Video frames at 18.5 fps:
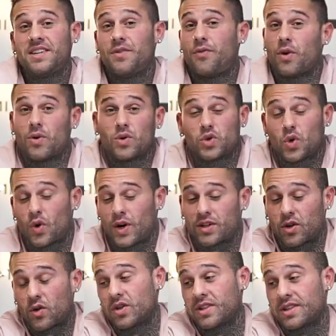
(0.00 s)
Si fuera un
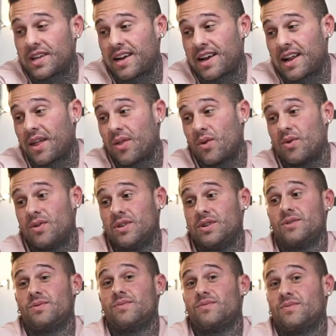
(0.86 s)
sujeto no
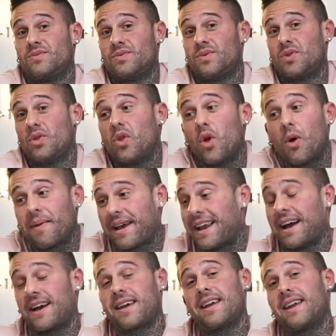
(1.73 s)
entrenado, no
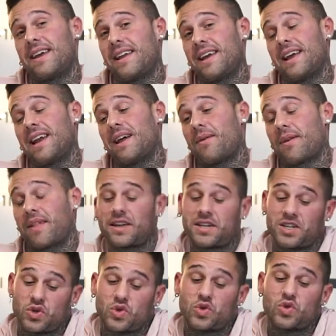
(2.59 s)
me la creería, la
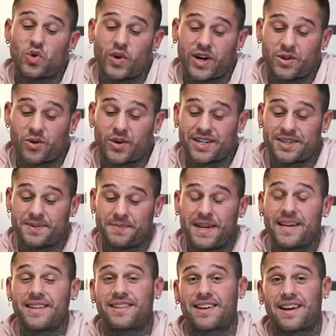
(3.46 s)
verdad. Si es un sujeto que
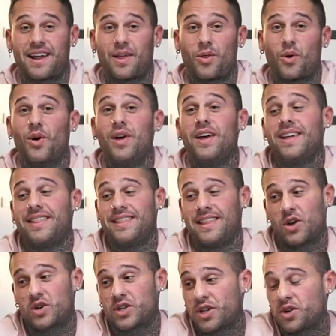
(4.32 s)
es bien entrenado
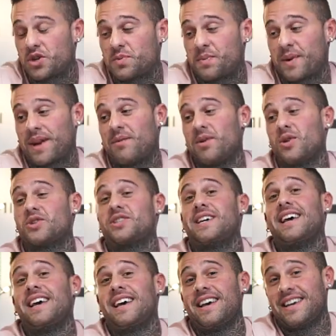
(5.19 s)
de los años
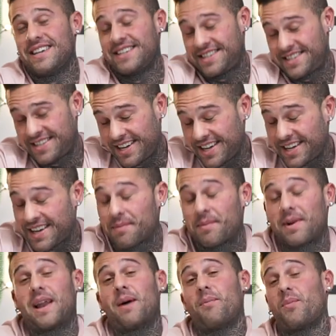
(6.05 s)
previos, sí
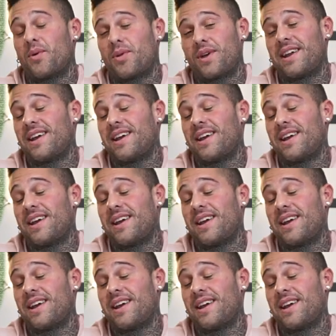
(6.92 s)
que me la